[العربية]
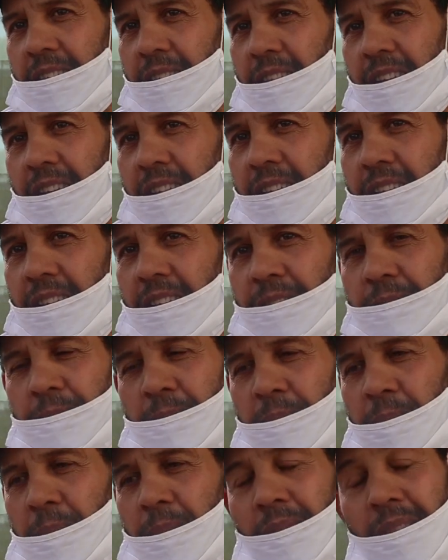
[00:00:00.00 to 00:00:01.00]
دي... دي...
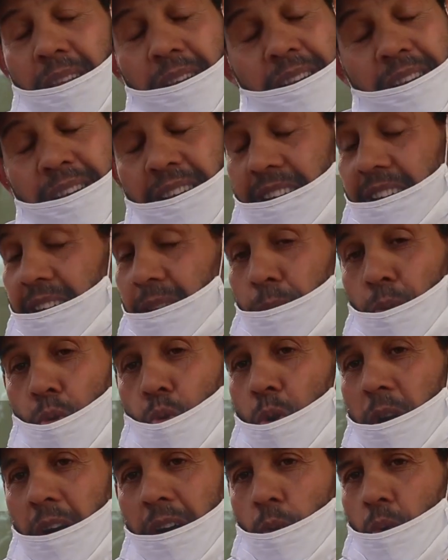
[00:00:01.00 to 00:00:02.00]
اه
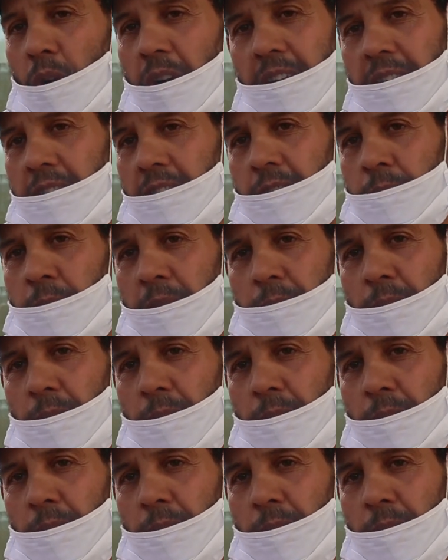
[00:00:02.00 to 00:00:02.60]
هو حارس